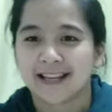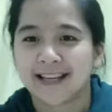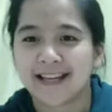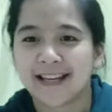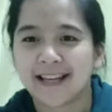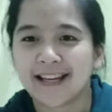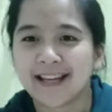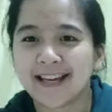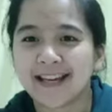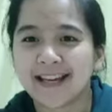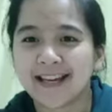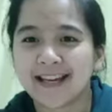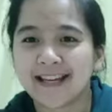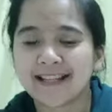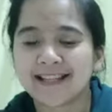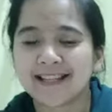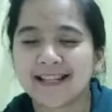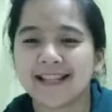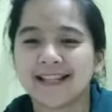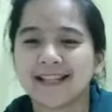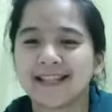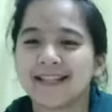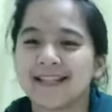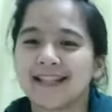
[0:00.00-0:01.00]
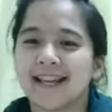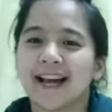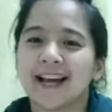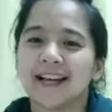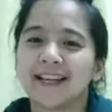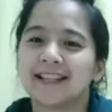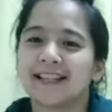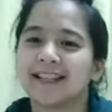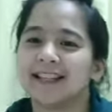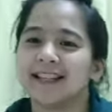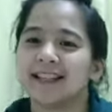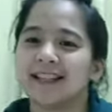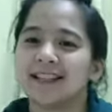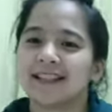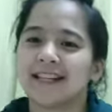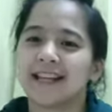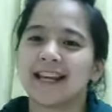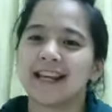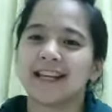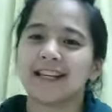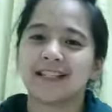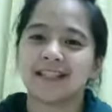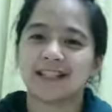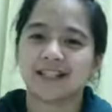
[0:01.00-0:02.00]
is entitled,
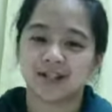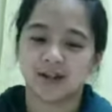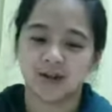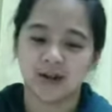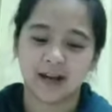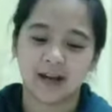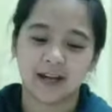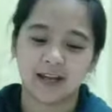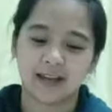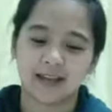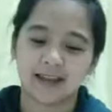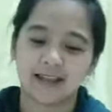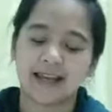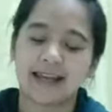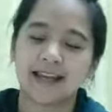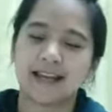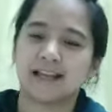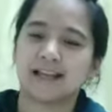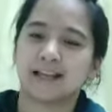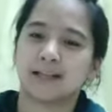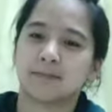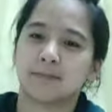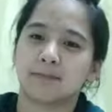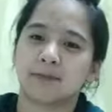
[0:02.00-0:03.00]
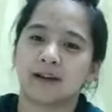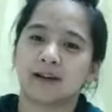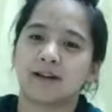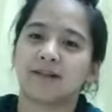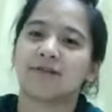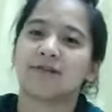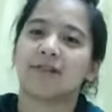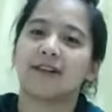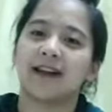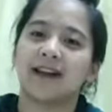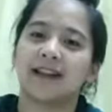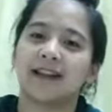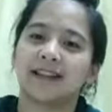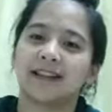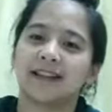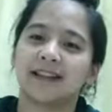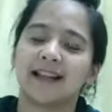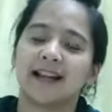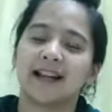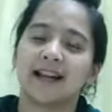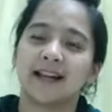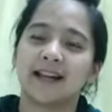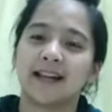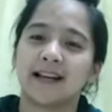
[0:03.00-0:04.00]
His Strength is Perfect.
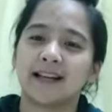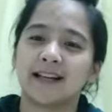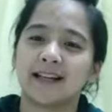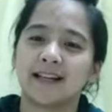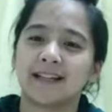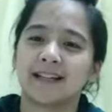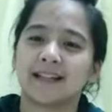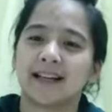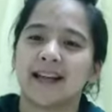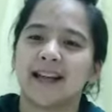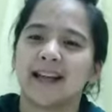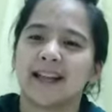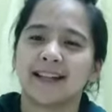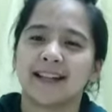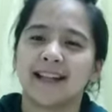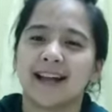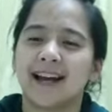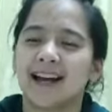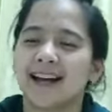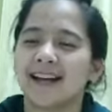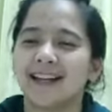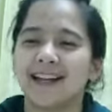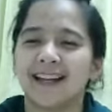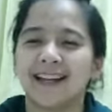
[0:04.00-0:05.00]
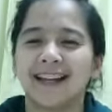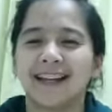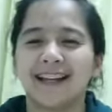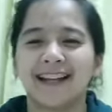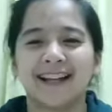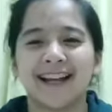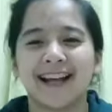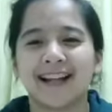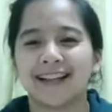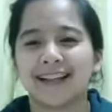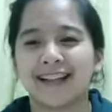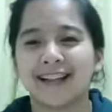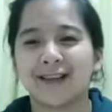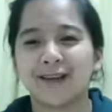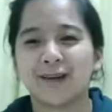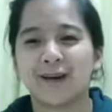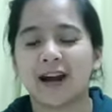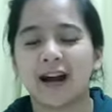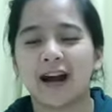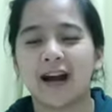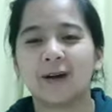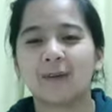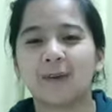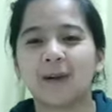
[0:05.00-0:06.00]
Ayan, naaalala natin yung
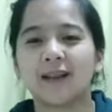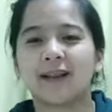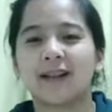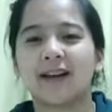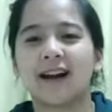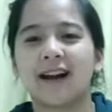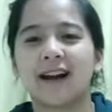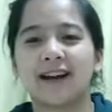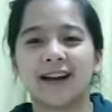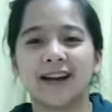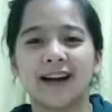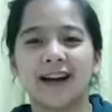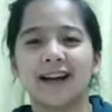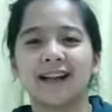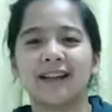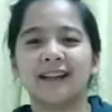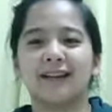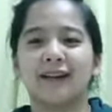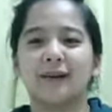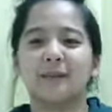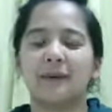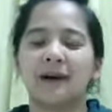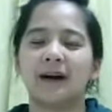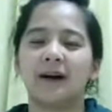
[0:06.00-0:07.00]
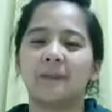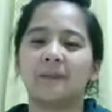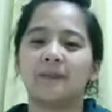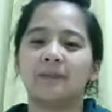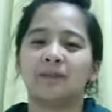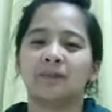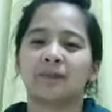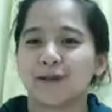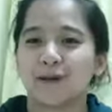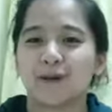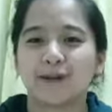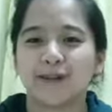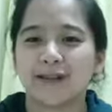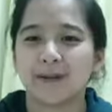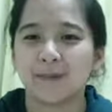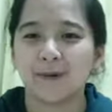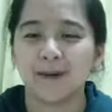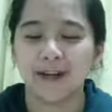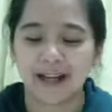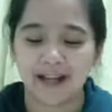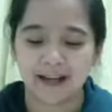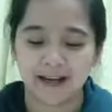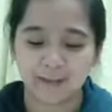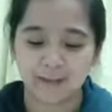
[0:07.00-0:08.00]
awit kaagad, di ba? So,
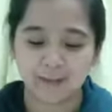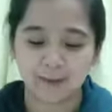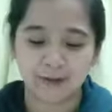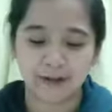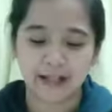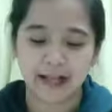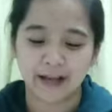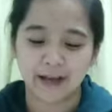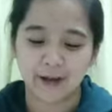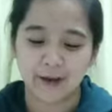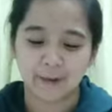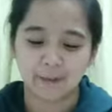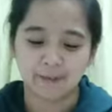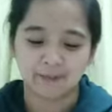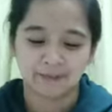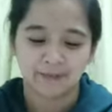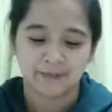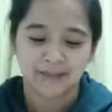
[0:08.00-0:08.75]
simula na po tayo.